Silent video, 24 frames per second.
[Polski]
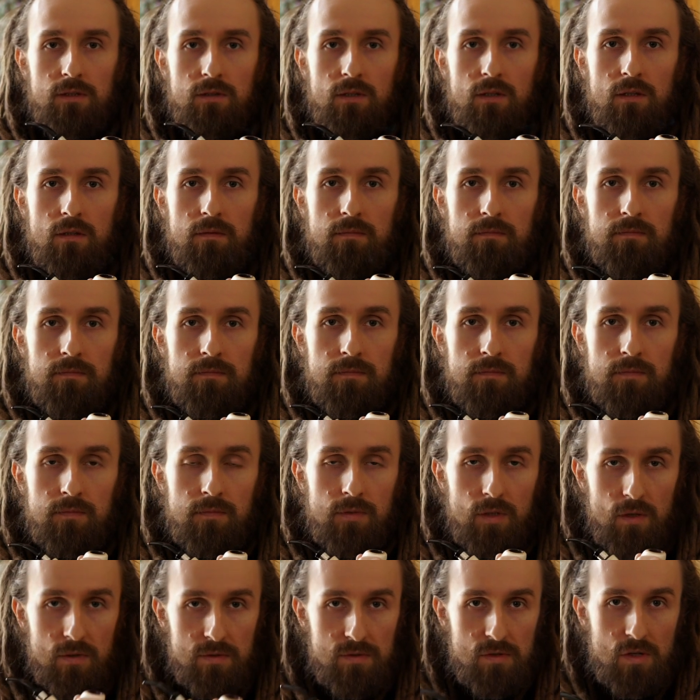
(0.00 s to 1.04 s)
do
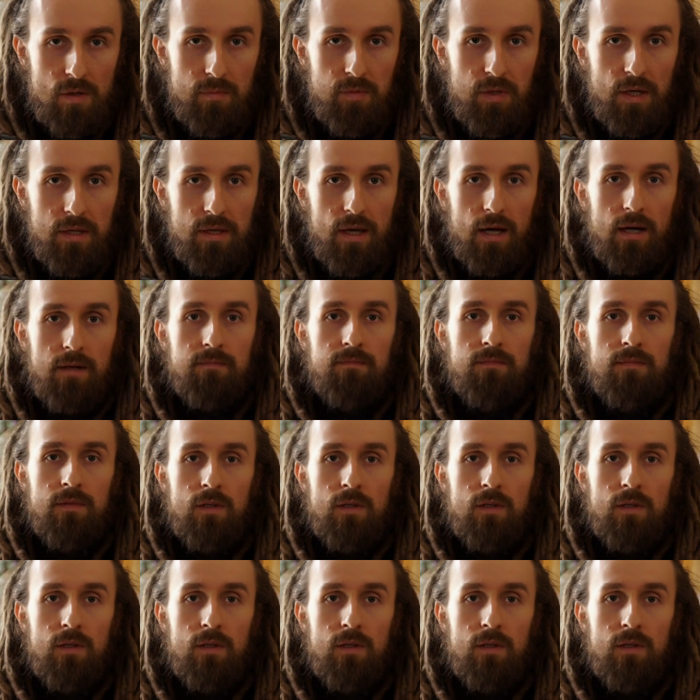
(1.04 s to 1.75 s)
rozdrobnienia,